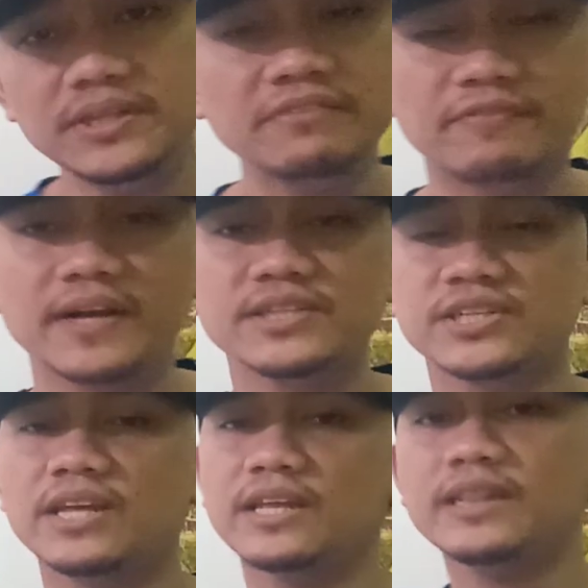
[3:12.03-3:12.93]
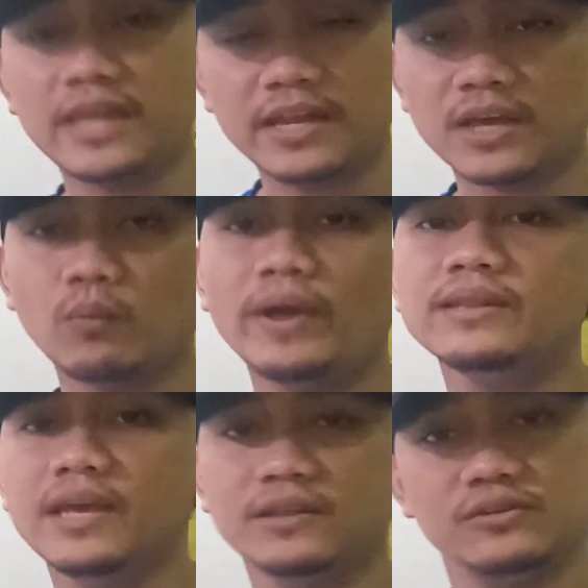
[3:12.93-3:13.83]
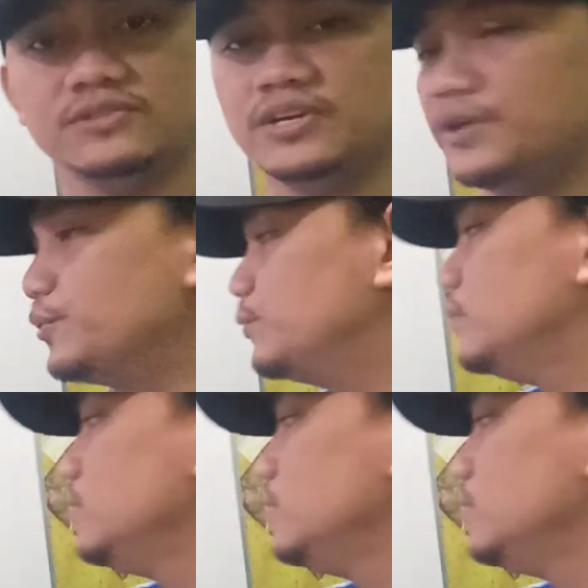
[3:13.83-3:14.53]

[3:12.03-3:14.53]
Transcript: to differentiate and then equate it e to 0.